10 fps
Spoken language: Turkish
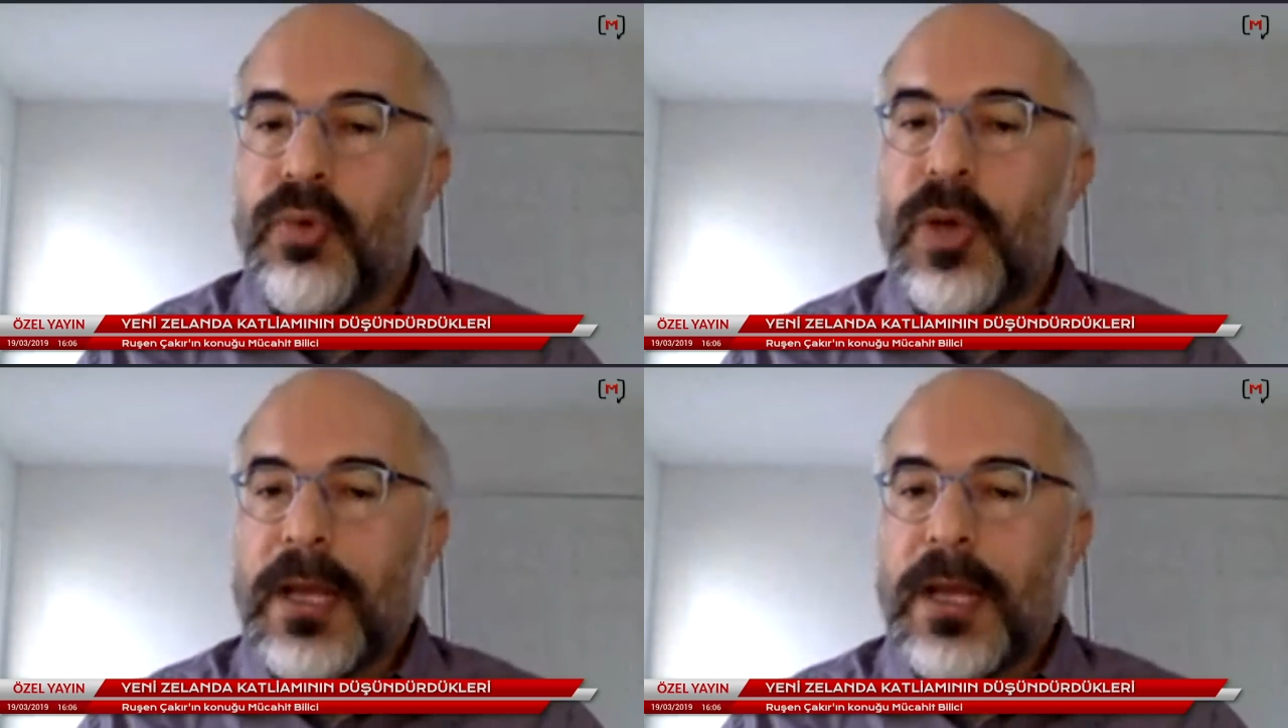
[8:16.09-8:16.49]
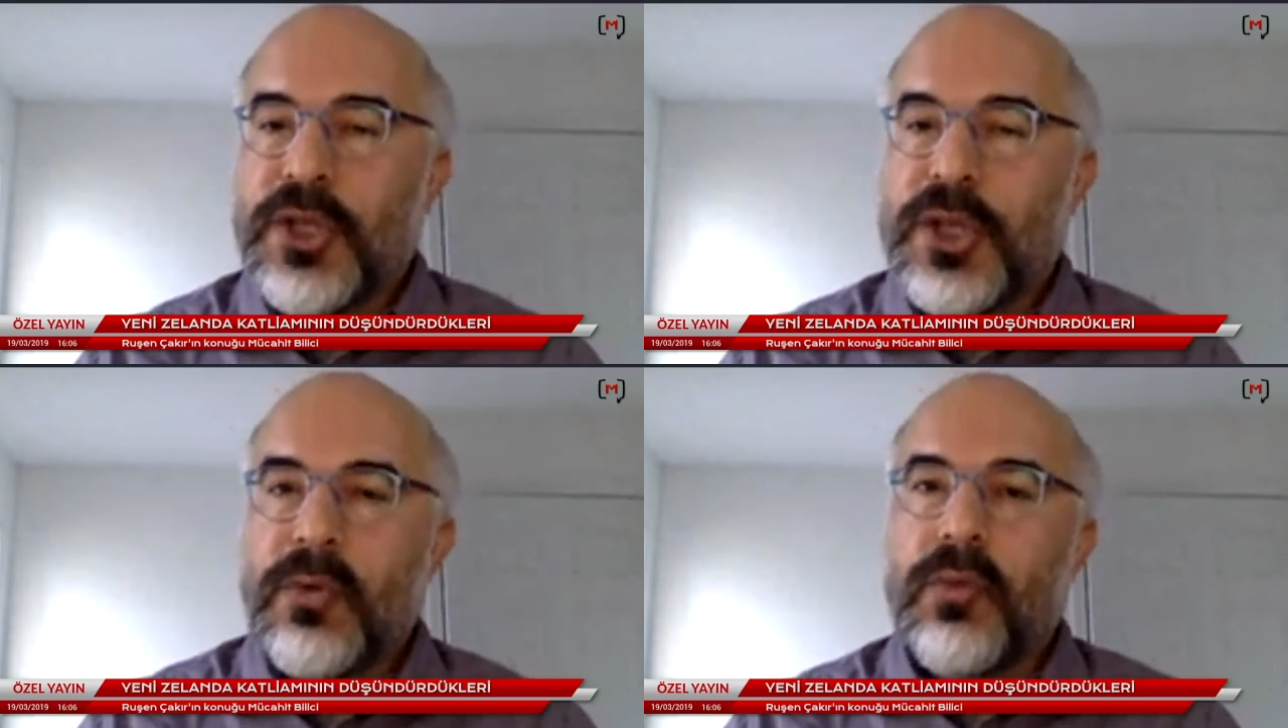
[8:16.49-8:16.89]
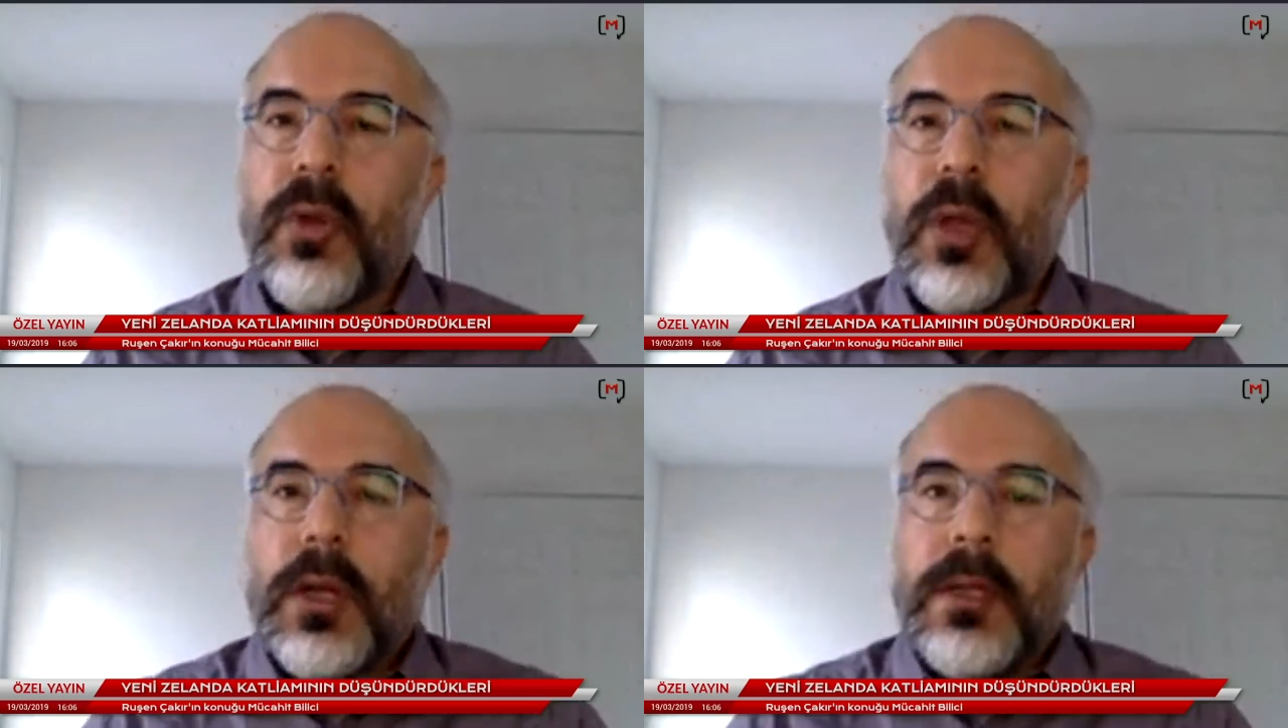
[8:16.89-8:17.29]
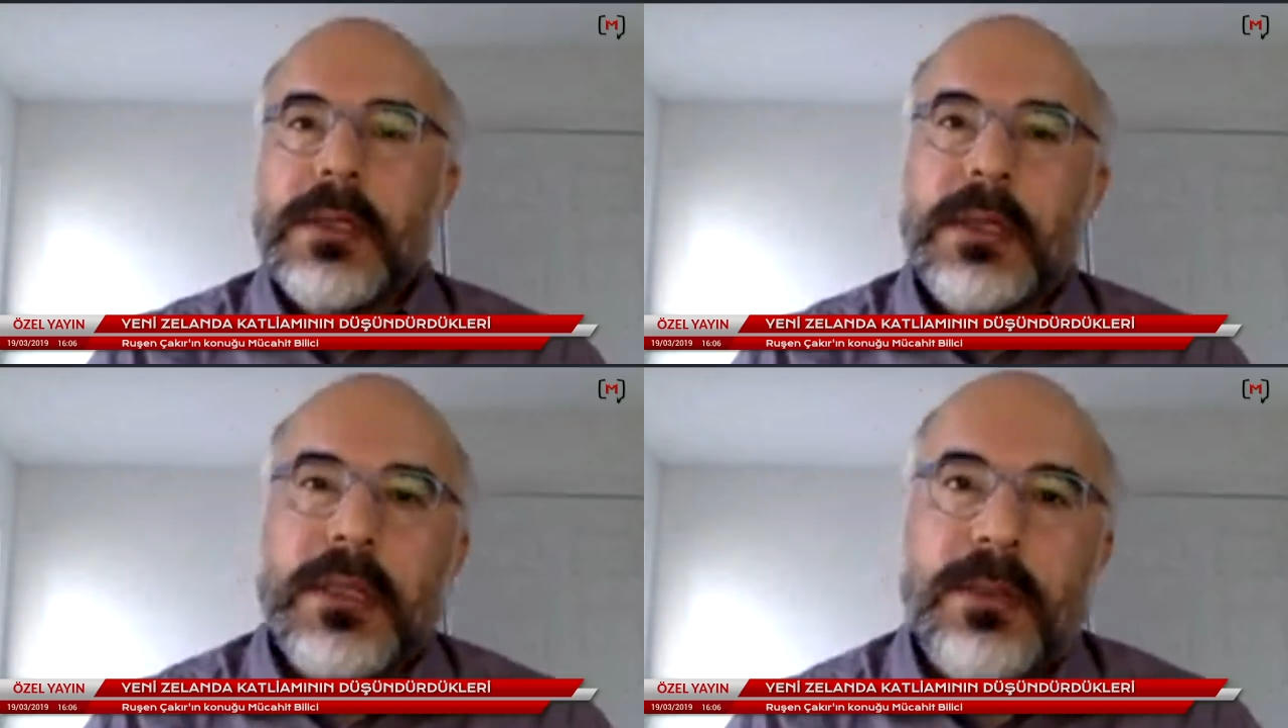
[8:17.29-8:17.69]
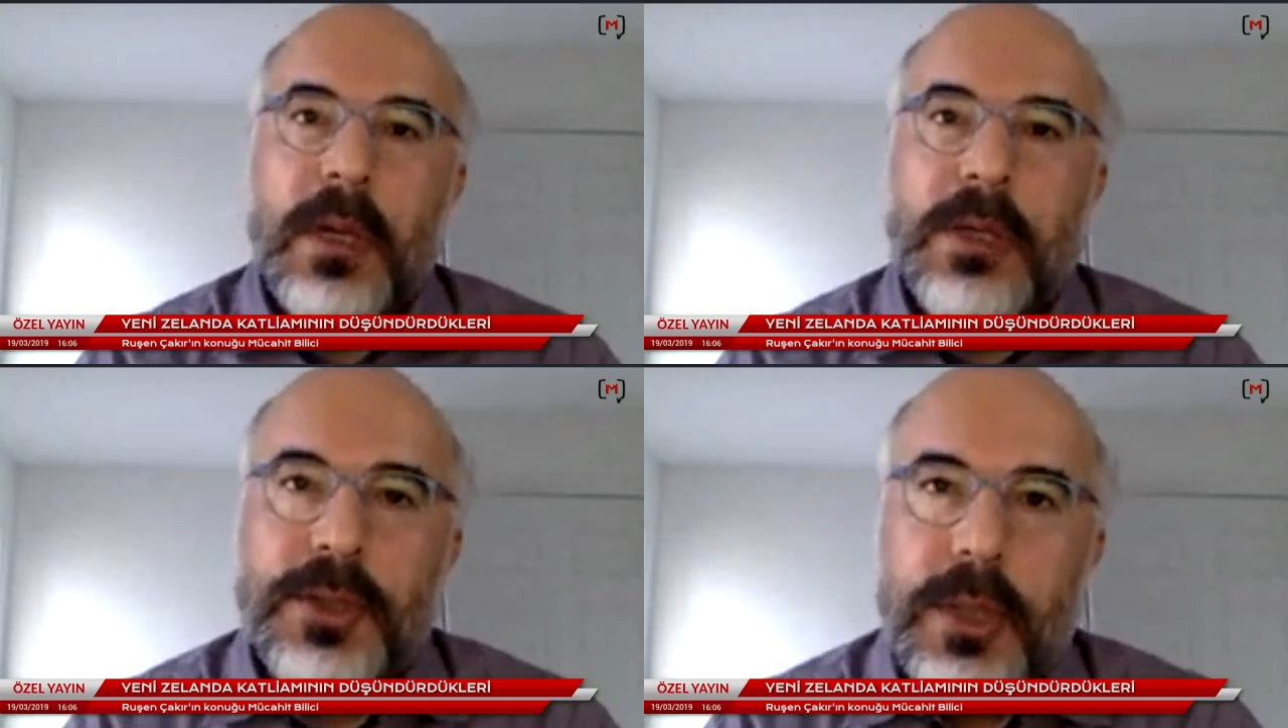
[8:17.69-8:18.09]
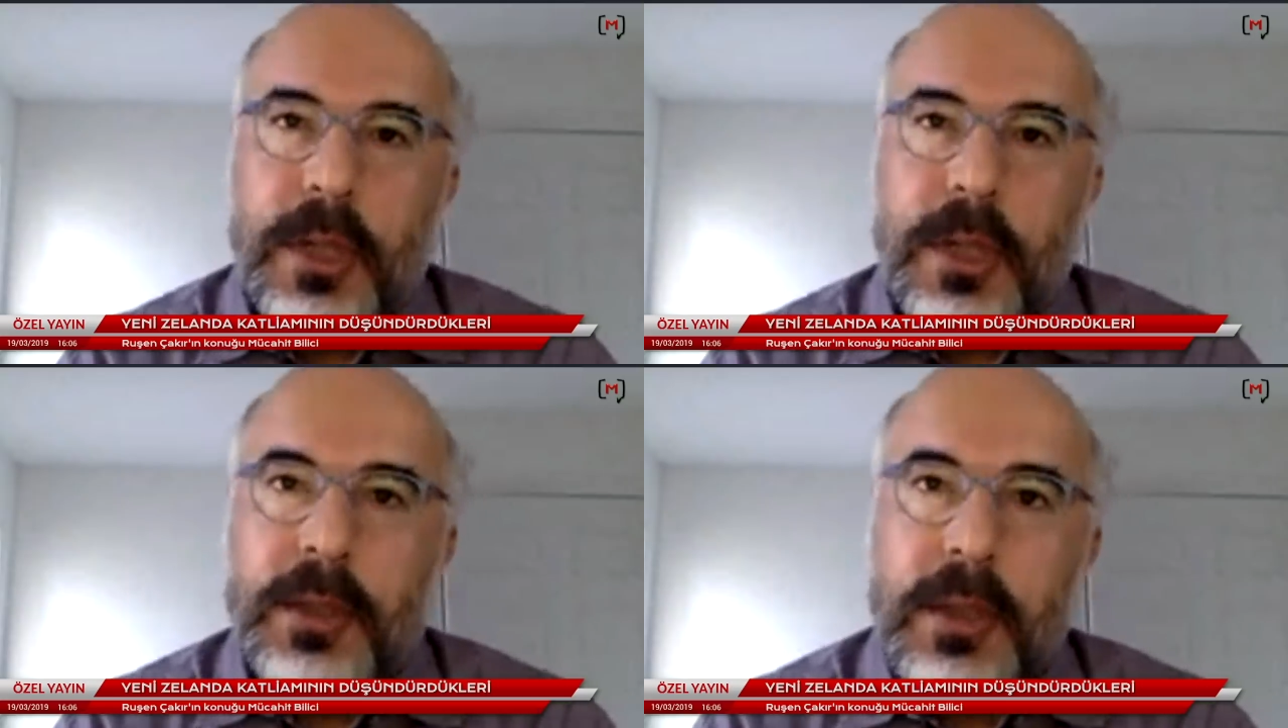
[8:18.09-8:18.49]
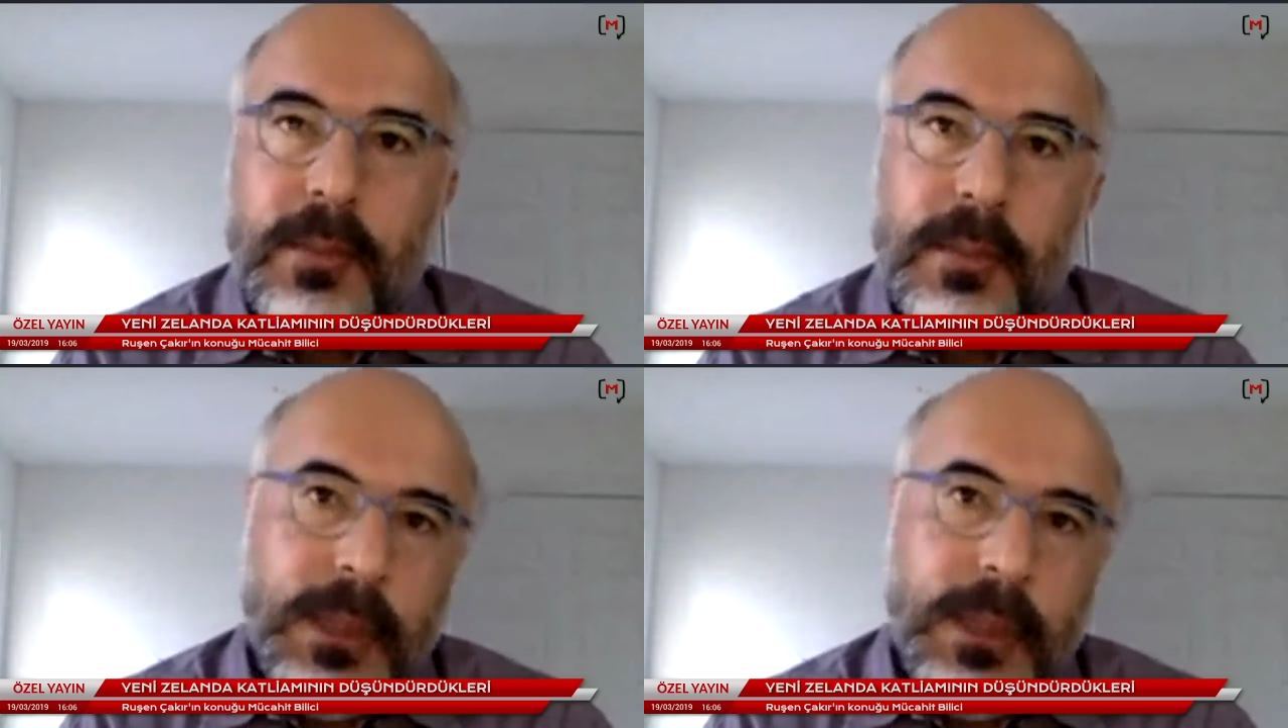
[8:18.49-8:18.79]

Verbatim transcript: Bu enerjiyi kullanan istismarcılardan